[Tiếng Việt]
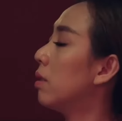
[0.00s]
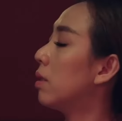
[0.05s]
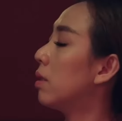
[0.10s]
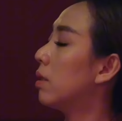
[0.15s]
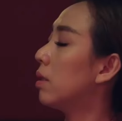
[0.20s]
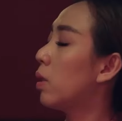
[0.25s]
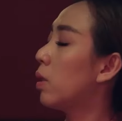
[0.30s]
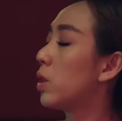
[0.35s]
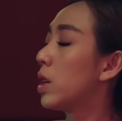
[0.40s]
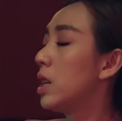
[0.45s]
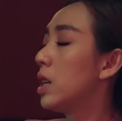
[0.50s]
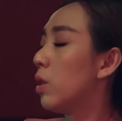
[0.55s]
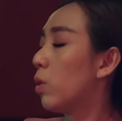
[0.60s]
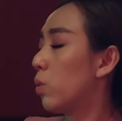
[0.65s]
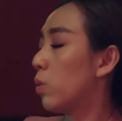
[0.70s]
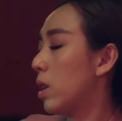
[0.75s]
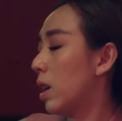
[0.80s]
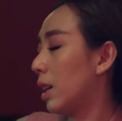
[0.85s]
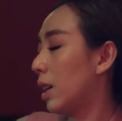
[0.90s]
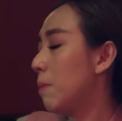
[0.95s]
sao chứ
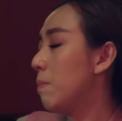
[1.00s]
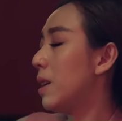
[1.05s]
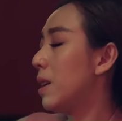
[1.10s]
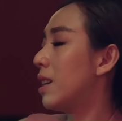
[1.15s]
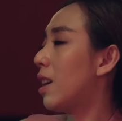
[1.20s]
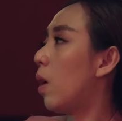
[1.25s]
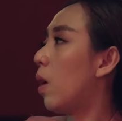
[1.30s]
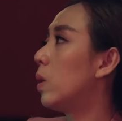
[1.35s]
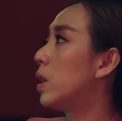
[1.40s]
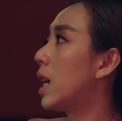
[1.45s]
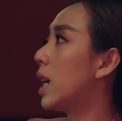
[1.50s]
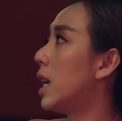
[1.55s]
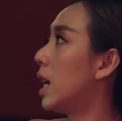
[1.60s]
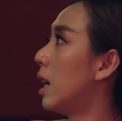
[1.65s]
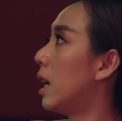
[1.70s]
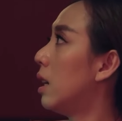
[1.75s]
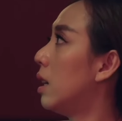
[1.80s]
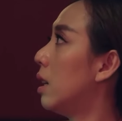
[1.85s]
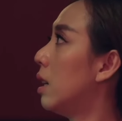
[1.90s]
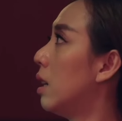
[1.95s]
dù giật cái micro của chị
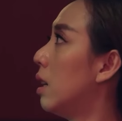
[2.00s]
vậy